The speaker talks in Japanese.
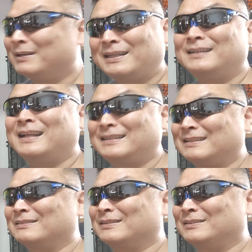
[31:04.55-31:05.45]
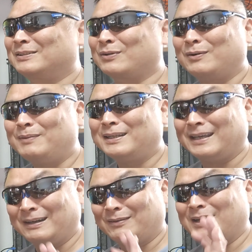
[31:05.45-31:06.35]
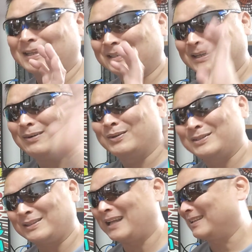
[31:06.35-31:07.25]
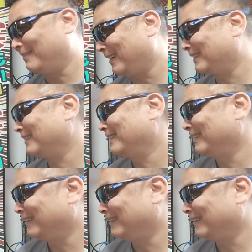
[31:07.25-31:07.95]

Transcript: アマテになっちゃうという、そこまでお話が大きくなってます。